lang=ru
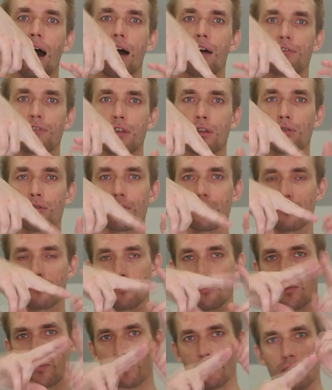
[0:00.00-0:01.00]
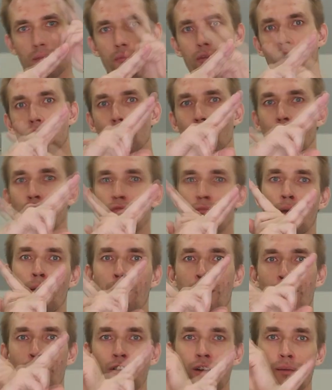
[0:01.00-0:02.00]
а второй, собственно, между
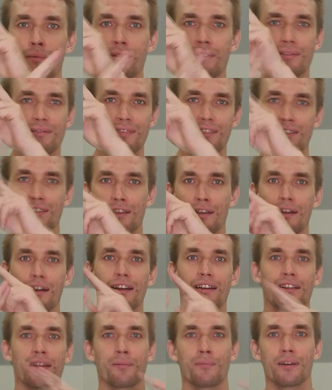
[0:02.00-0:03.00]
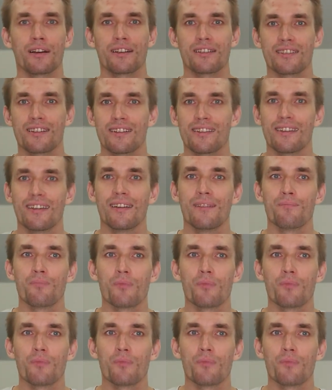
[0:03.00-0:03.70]
двумя палками. Не знаю, как это показать.